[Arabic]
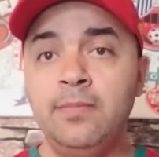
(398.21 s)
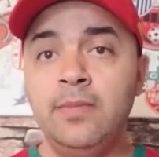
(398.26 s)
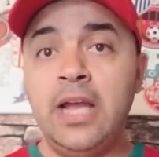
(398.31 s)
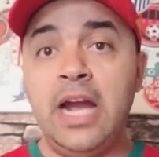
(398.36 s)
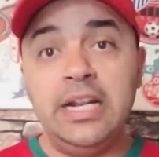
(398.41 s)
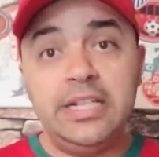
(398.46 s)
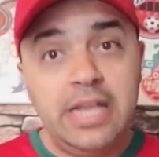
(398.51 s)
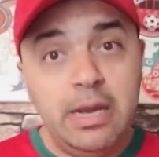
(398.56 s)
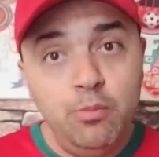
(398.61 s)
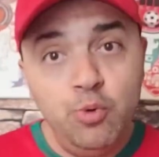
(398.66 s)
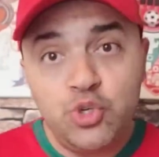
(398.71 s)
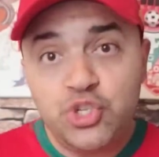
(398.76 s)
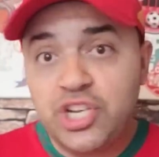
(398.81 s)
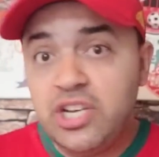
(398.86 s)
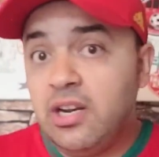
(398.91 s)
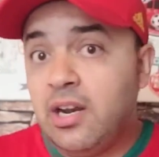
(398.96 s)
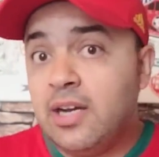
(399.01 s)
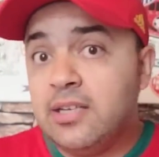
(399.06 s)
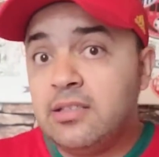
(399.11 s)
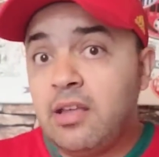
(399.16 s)
عندنا
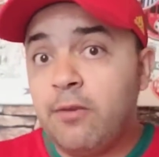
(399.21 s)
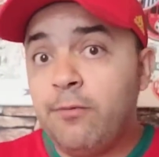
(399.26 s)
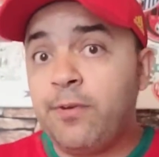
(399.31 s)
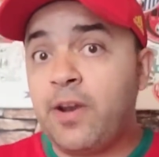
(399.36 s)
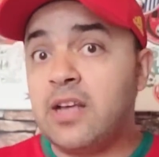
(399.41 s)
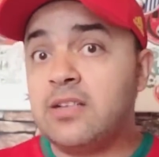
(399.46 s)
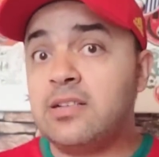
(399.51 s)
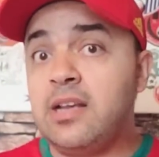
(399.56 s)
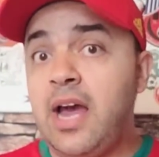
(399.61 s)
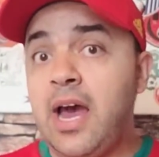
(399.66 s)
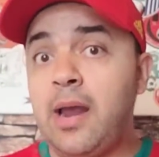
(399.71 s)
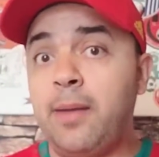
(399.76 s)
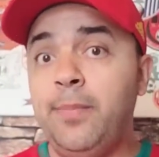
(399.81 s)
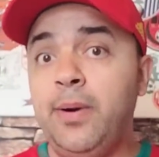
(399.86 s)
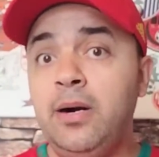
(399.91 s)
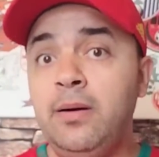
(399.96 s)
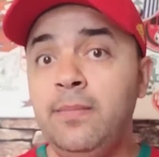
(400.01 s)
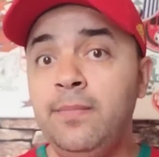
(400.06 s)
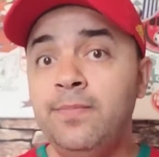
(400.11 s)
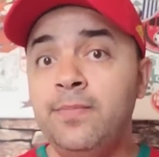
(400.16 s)
مشكل ايضا في راس
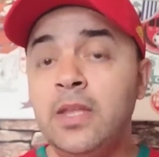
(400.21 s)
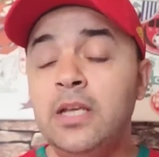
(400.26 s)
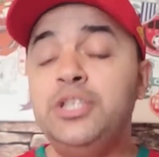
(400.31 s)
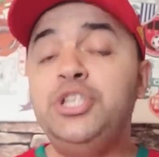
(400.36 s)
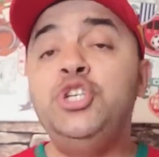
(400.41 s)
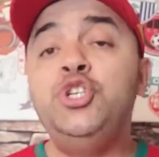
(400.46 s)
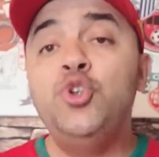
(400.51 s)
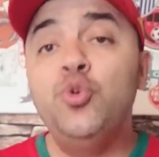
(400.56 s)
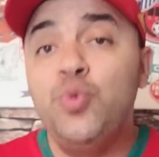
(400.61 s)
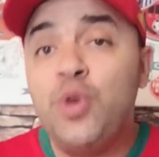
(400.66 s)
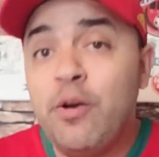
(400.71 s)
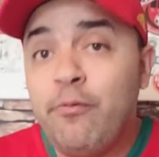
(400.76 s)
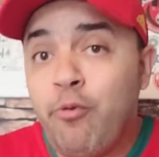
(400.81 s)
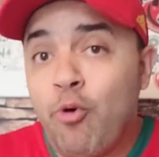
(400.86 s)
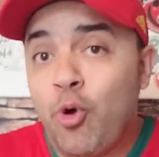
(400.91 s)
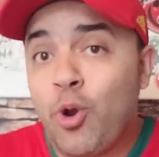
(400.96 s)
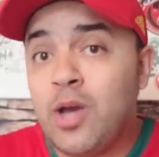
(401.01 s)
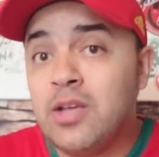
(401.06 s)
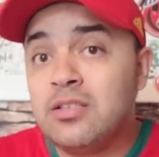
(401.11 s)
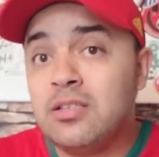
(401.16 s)
الحربه تيجيونا
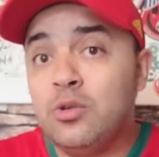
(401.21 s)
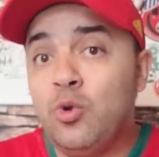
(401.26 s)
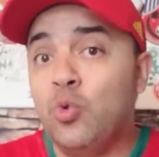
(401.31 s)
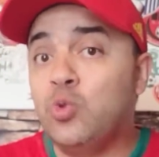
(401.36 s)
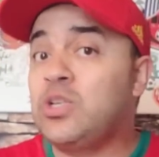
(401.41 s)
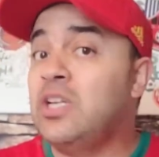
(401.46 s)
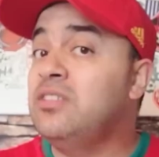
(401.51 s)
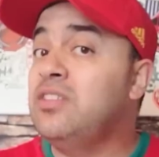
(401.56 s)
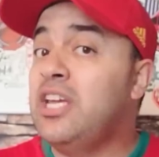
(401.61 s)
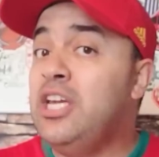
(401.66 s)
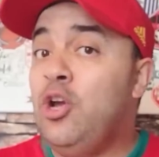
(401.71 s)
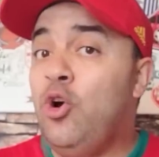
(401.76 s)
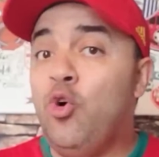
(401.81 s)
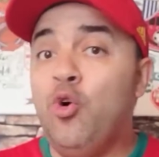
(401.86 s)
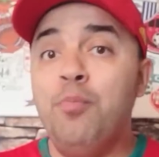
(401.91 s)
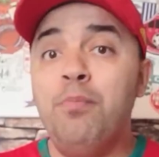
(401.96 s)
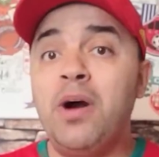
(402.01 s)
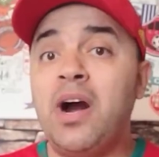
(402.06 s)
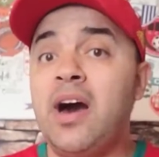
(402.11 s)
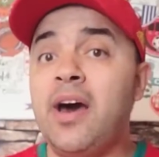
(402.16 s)
فرص
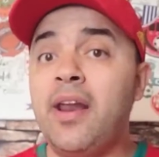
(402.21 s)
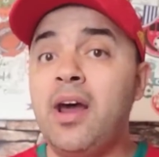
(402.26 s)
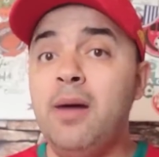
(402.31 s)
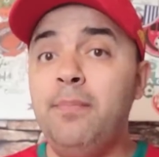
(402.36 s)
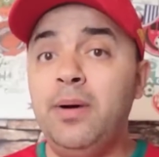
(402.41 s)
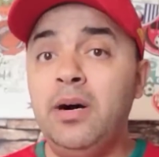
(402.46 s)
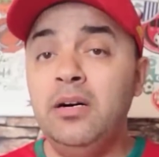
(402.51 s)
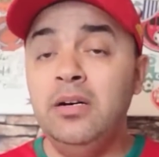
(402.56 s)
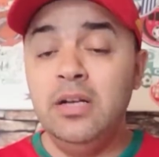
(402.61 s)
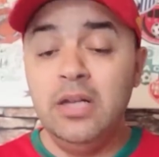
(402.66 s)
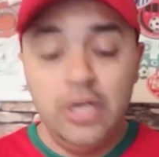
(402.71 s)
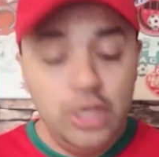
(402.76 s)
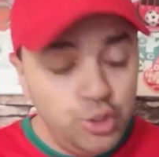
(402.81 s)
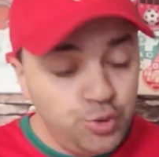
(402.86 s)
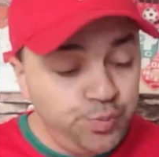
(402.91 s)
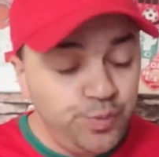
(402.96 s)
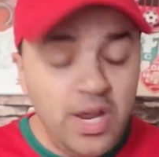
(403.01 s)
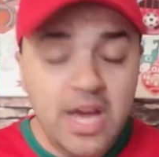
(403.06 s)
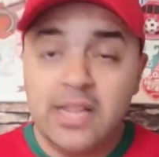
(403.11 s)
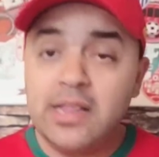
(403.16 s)
وتنضيعهم بغرابه
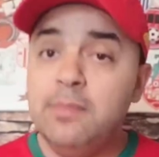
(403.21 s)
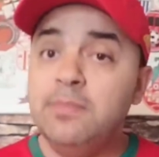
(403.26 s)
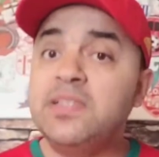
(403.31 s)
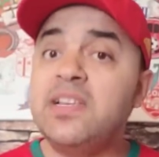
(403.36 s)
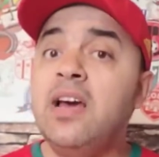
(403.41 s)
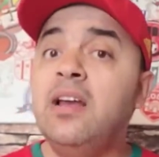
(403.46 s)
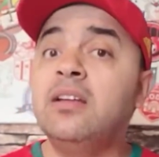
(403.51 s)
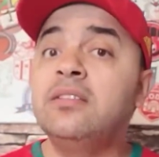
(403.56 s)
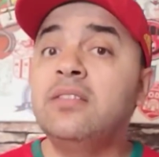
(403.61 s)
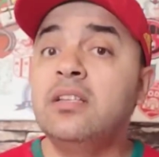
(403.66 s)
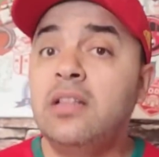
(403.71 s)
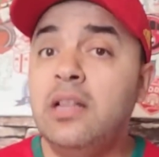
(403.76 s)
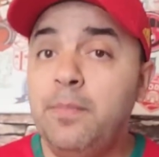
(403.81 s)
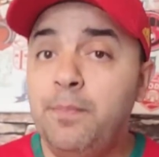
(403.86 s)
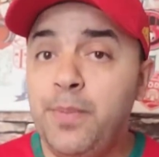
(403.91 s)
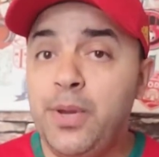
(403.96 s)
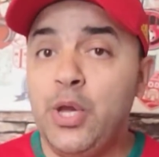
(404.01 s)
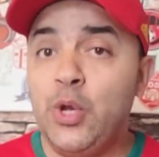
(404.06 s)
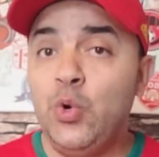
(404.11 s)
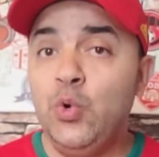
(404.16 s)
شفنا هذه المساله ضد
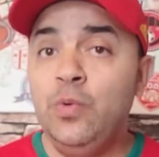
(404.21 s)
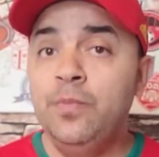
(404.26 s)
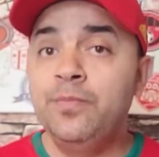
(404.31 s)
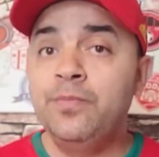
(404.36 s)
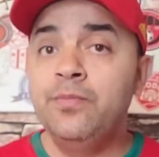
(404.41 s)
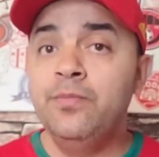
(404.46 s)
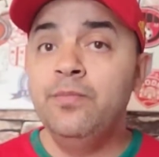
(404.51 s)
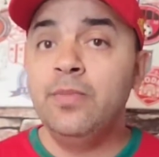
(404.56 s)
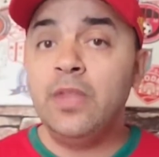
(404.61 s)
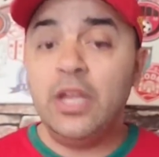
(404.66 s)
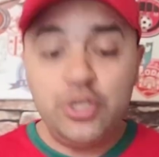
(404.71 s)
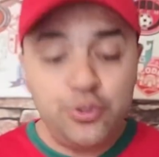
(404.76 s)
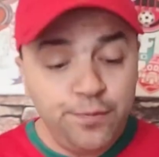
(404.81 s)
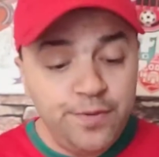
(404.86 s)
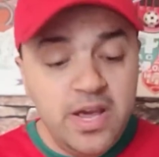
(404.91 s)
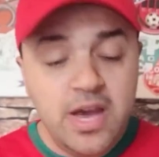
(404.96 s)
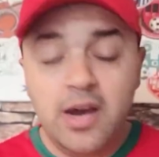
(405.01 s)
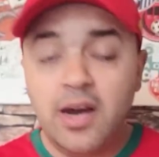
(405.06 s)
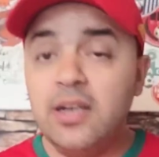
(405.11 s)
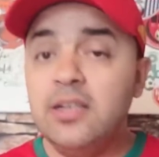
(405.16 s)
البيرو
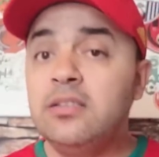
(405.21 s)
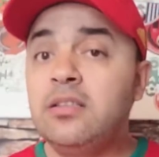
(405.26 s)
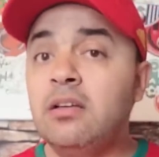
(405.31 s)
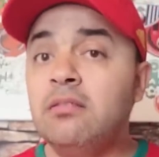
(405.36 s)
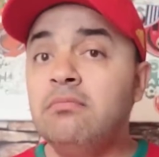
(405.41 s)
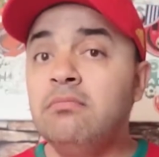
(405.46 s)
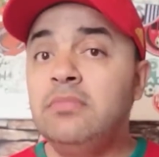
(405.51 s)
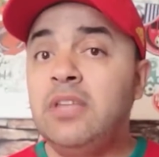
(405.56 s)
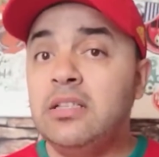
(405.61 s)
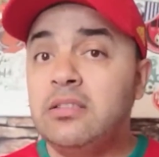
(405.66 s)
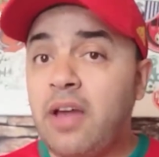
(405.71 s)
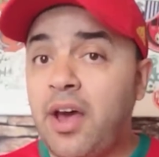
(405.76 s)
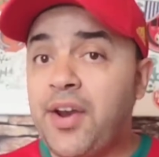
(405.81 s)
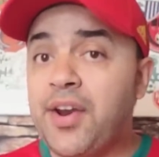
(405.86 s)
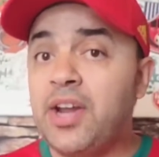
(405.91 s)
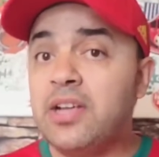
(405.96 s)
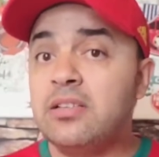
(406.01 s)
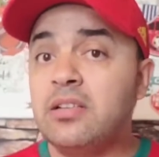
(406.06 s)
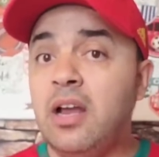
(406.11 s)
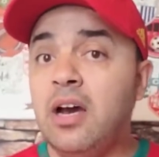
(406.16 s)
شفناها ايضا ضد
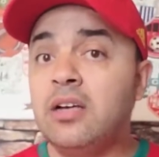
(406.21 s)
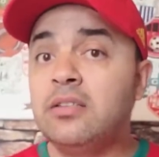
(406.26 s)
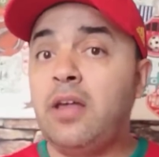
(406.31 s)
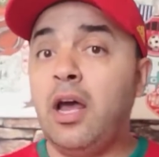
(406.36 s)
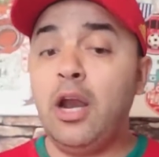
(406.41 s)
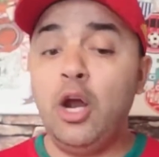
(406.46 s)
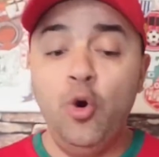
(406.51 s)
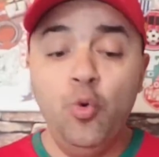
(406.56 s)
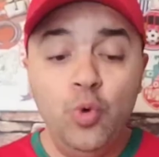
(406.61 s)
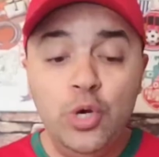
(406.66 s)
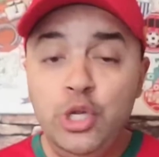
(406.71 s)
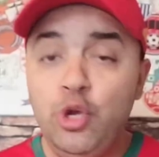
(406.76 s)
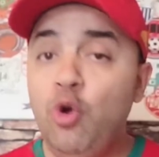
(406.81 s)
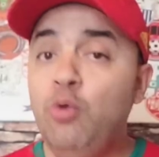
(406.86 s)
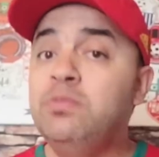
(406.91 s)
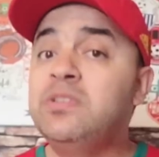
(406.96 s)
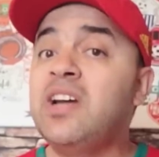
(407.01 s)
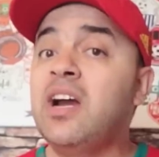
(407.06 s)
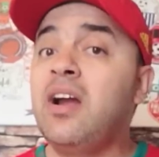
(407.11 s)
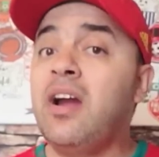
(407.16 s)
الراس الاخضر
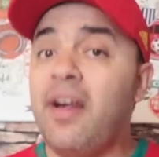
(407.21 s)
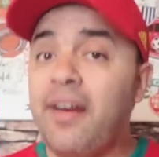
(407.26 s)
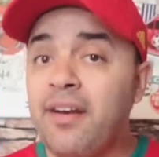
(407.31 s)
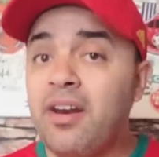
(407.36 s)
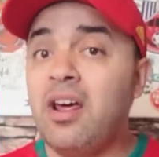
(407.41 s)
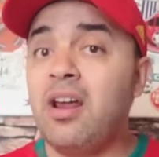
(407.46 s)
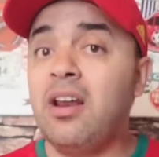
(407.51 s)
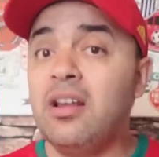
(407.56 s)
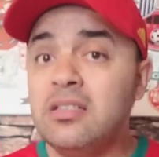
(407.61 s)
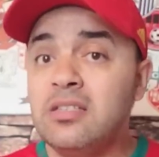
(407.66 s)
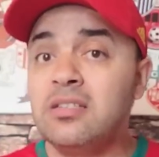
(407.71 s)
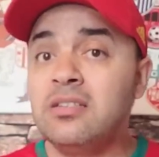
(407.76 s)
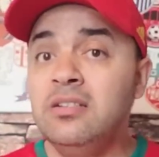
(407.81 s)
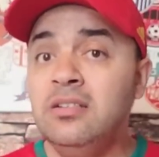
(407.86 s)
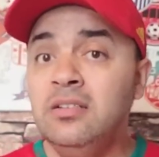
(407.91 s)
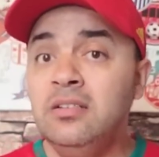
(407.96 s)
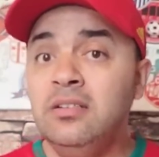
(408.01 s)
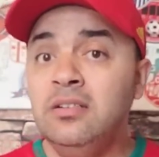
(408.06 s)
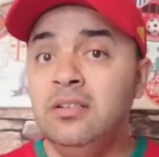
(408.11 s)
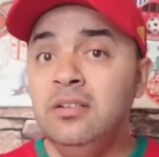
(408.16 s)
واليوم تكررت
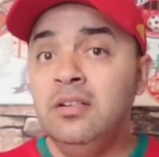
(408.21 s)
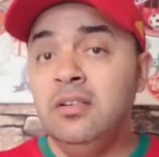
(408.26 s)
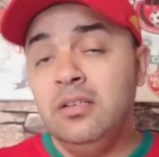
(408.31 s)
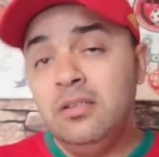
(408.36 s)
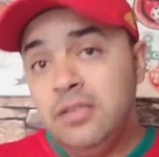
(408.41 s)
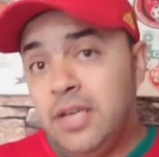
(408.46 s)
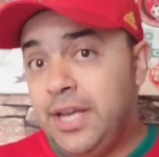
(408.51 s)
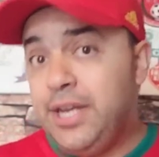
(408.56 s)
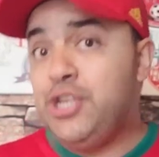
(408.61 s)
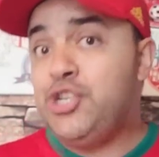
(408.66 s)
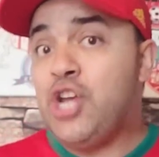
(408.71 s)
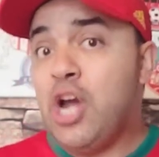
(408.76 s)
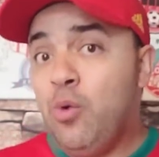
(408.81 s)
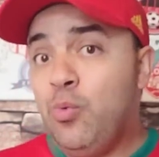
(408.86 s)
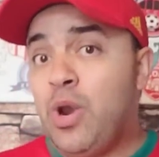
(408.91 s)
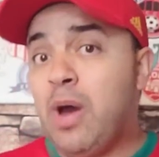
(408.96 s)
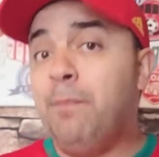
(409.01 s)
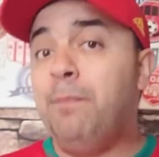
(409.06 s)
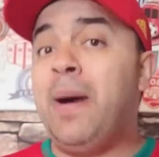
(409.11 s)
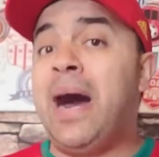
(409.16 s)
يعني
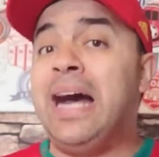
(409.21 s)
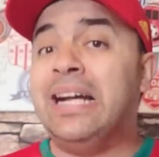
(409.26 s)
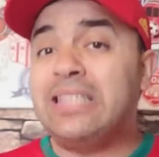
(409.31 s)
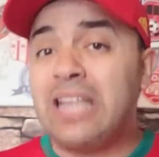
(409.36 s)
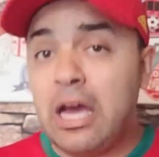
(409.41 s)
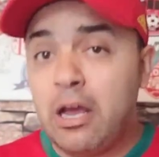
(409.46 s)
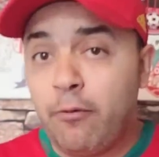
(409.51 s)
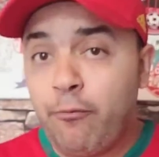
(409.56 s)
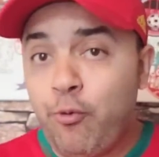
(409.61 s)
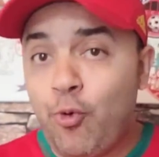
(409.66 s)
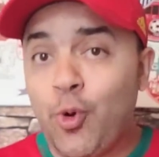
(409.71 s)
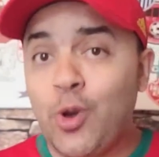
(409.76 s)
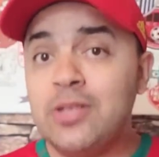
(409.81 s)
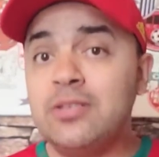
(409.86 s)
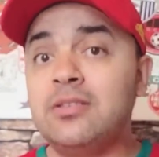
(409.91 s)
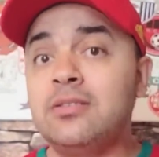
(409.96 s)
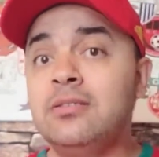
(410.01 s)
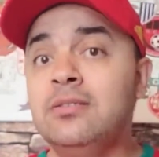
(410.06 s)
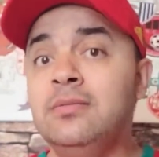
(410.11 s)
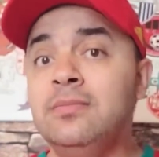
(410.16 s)
جاونا بعض
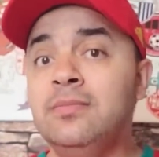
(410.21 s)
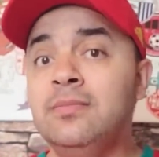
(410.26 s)
الفرص